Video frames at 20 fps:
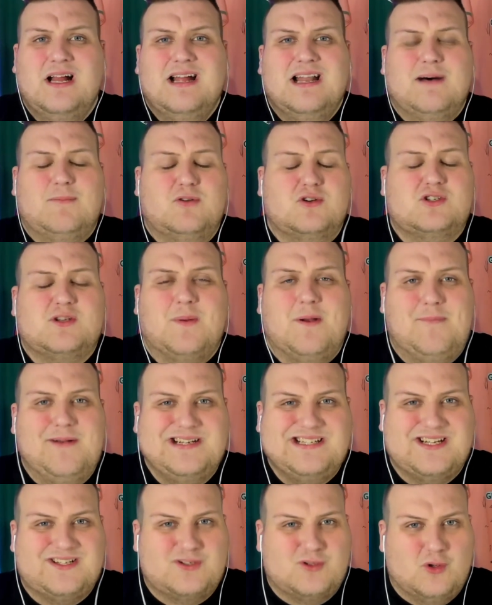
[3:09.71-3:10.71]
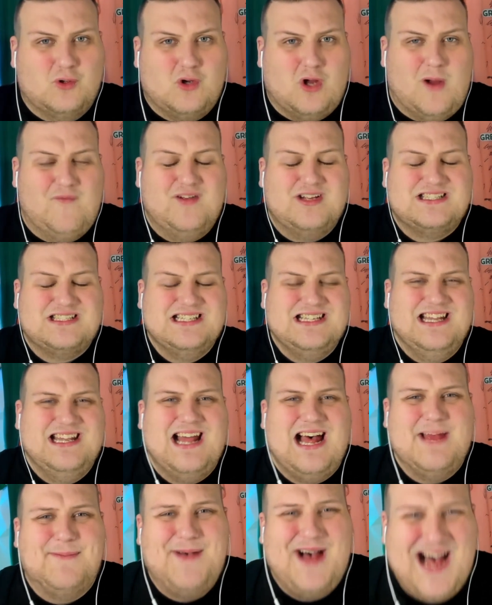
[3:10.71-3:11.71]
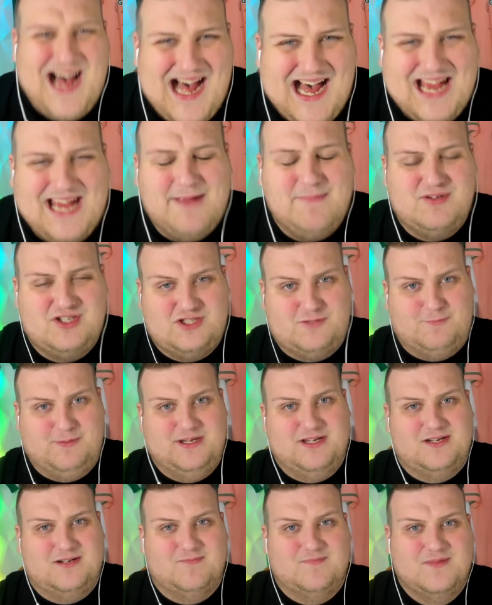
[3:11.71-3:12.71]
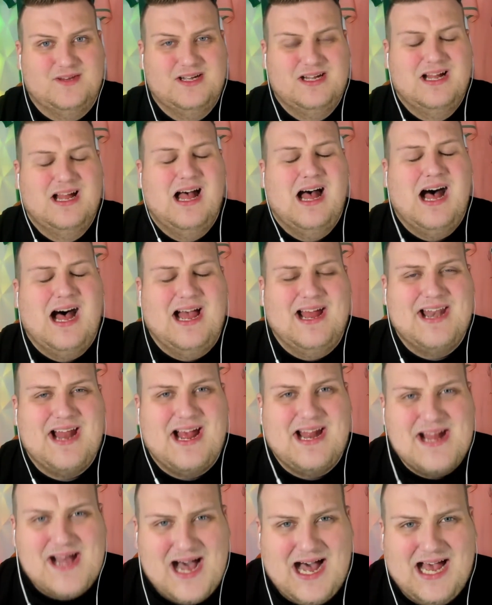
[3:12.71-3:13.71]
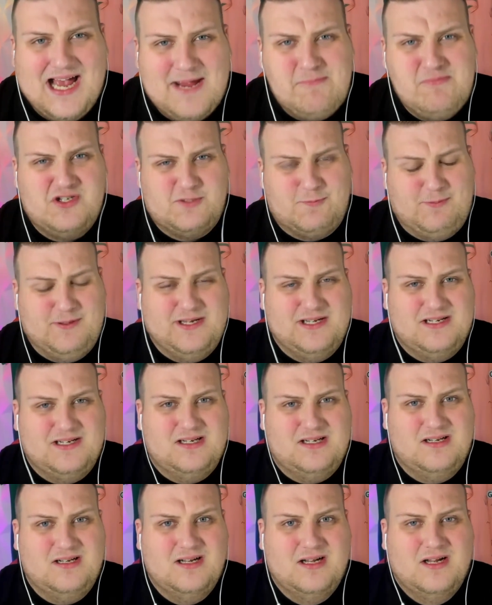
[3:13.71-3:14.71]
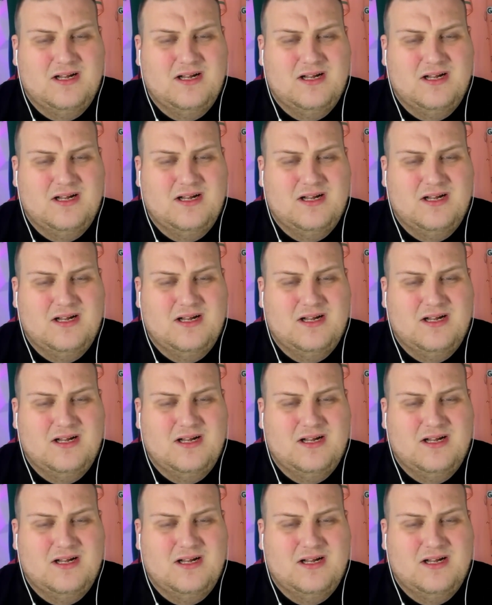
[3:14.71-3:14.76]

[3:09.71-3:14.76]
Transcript: Da musst du aber besser zurückkommen. Wir sind in einem Heimspiel. In einem Heimspiel,